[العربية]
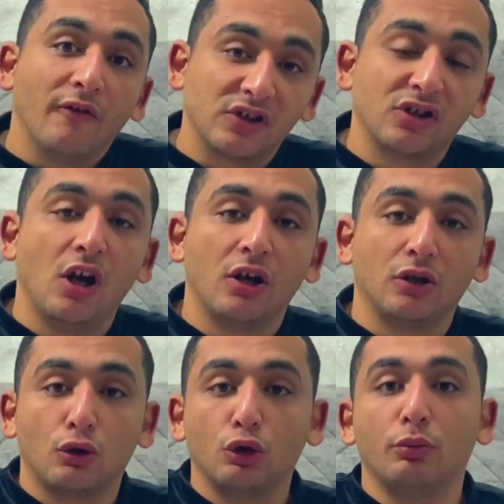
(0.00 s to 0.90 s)

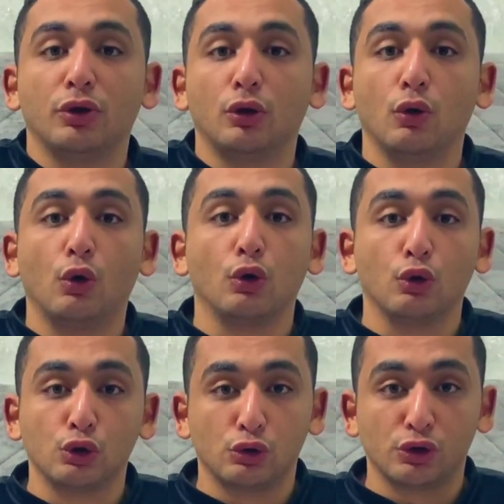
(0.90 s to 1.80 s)
فظهرت رتبة
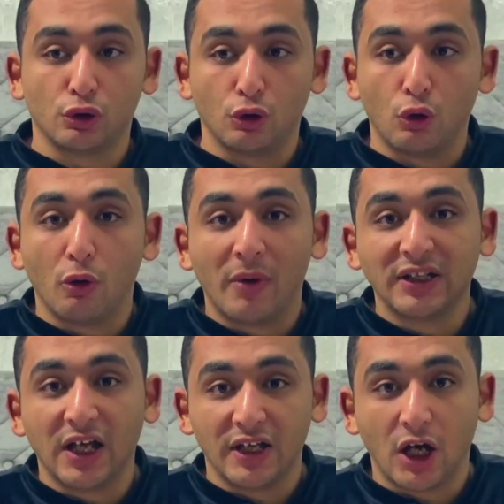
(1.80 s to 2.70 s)
الأغنوستوس اللي هو
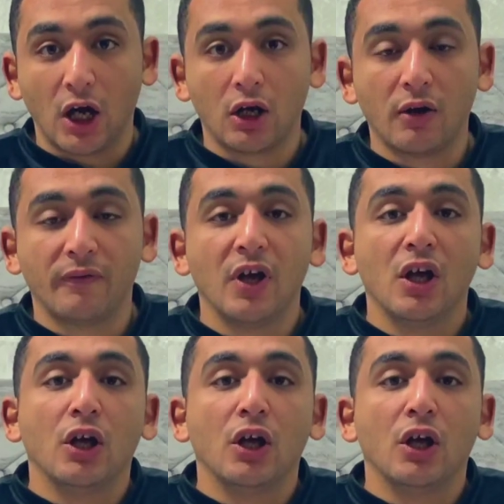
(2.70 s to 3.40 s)
بدأ يعرف